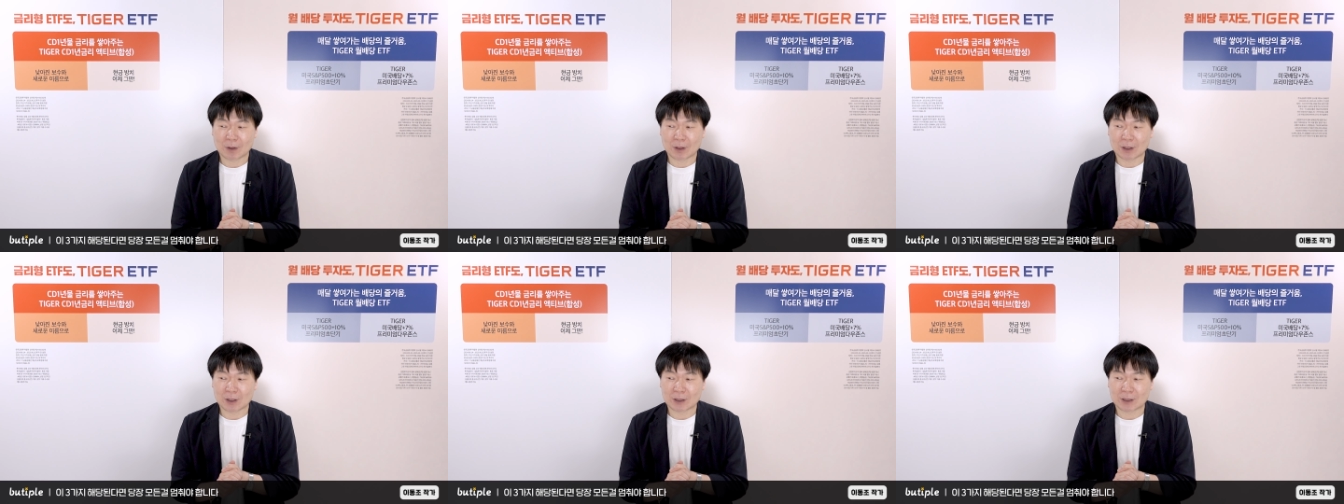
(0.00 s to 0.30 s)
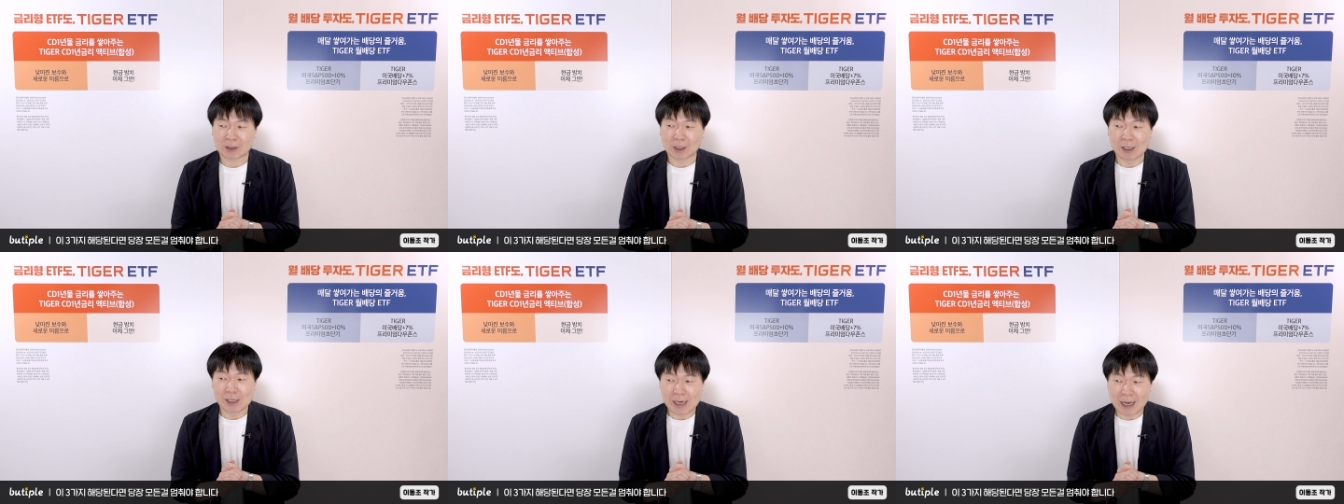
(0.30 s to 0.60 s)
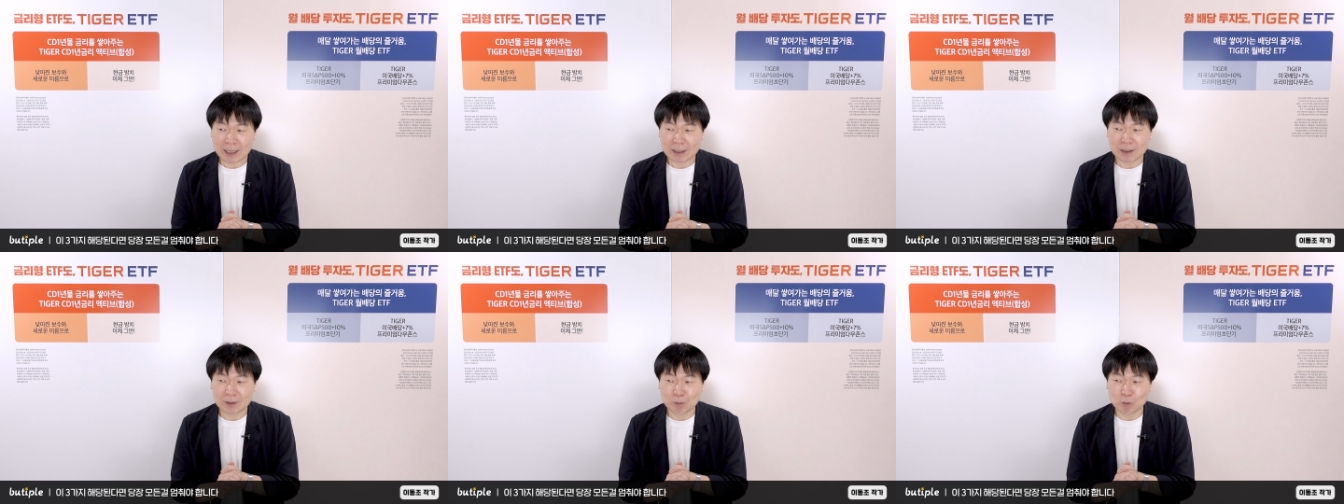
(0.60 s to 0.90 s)
어,
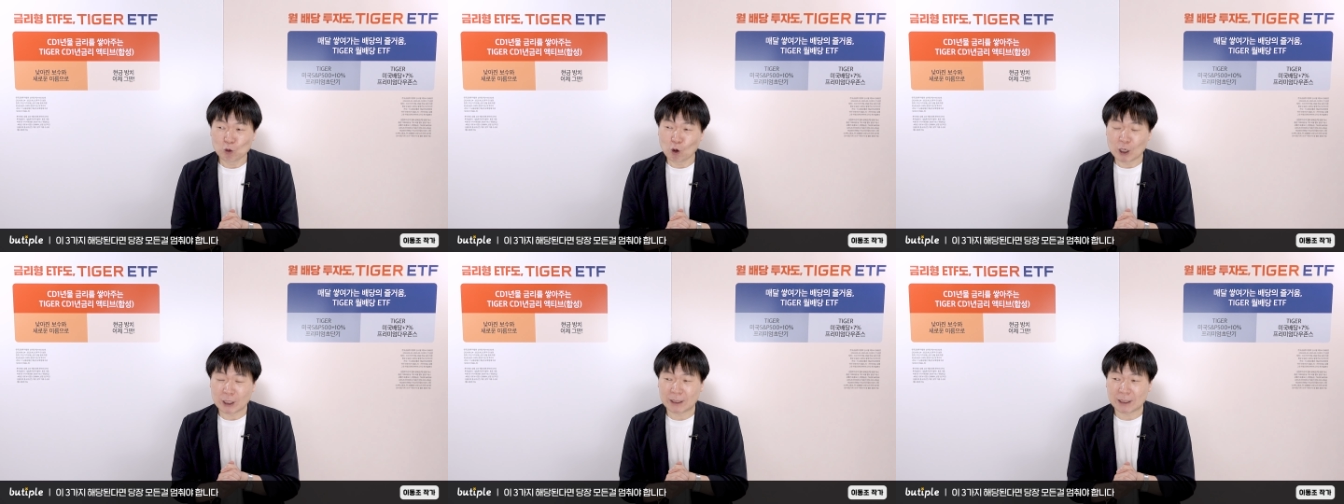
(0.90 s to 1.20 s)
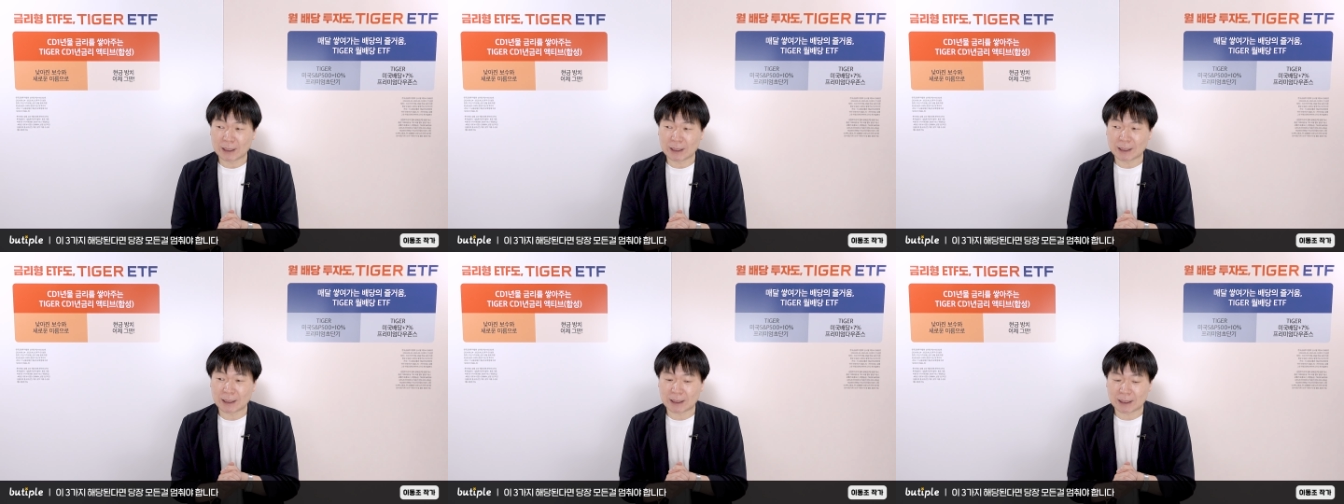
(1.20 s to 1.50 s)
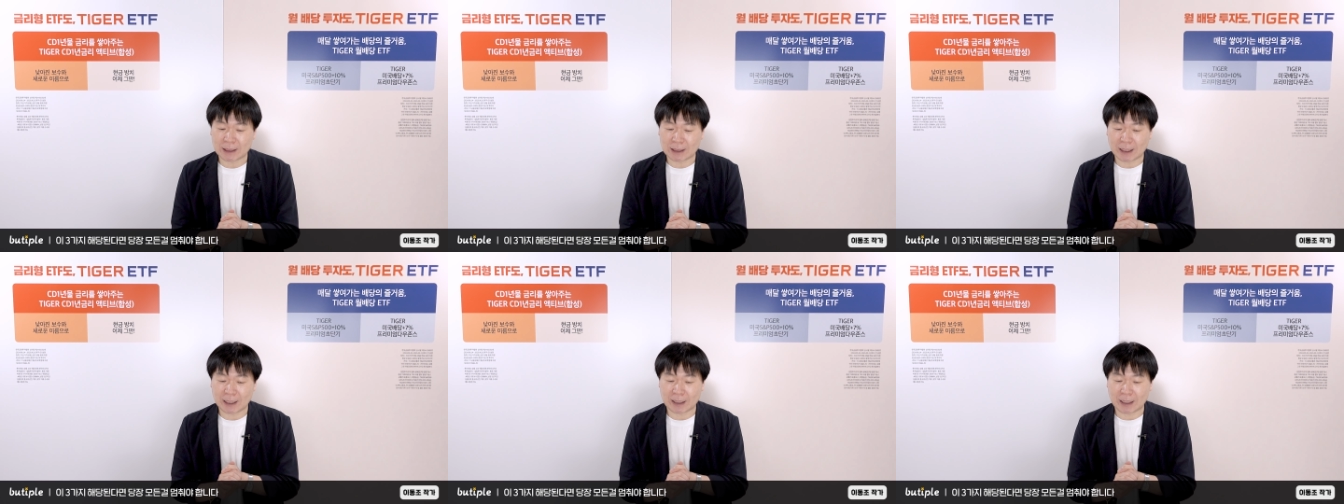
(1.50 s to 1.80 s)
전략은
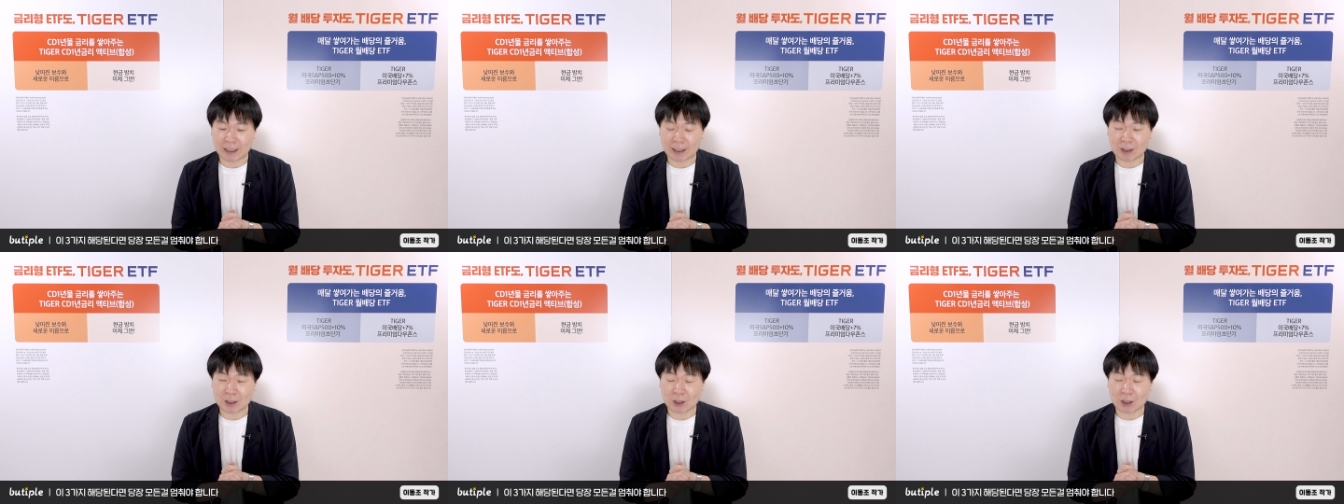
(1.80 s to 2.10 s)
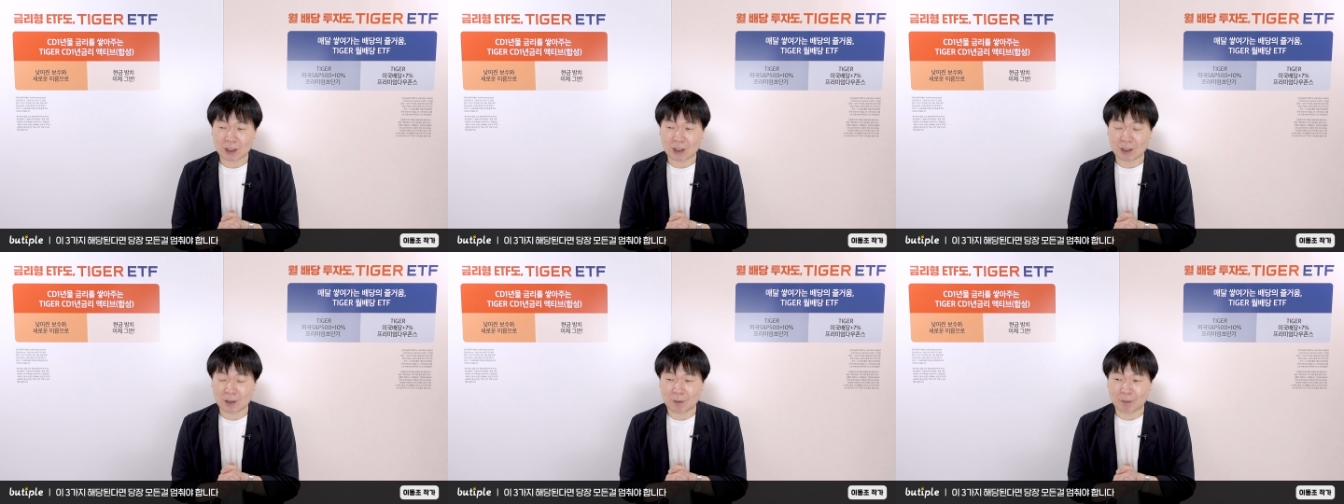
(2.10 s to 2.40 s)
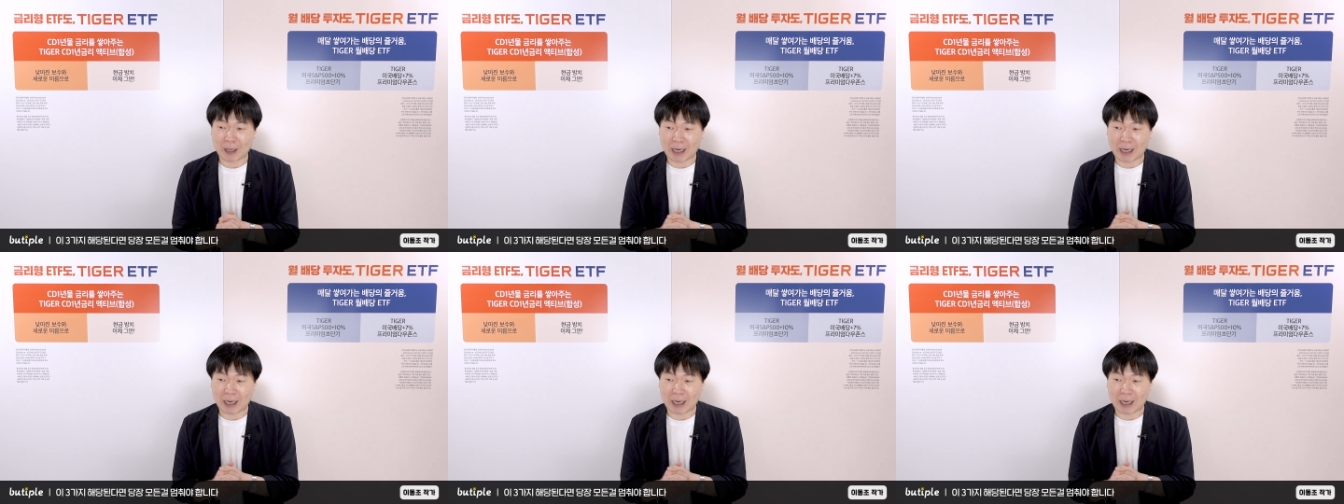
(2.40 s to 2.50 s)
무엇인지에 대해서